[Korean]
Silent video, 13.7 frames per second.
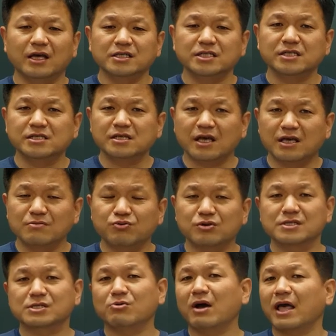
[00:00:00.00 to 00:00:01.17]
실제 A
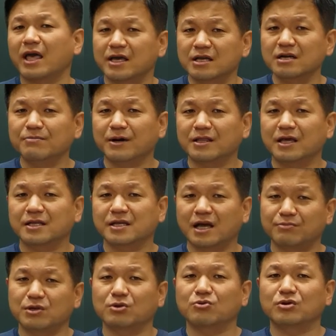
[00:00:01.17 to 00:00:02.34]
플러스와 A를 받아야지
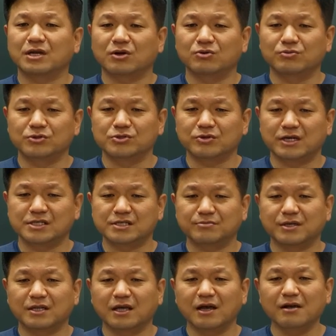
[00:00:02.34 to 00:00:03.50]
합격권이라고 볼 수가
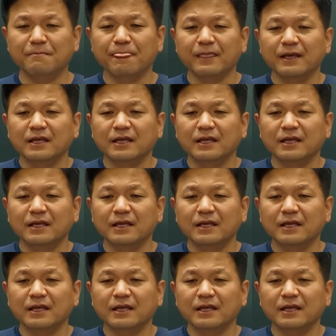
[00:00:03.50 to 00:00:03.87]
있습니다.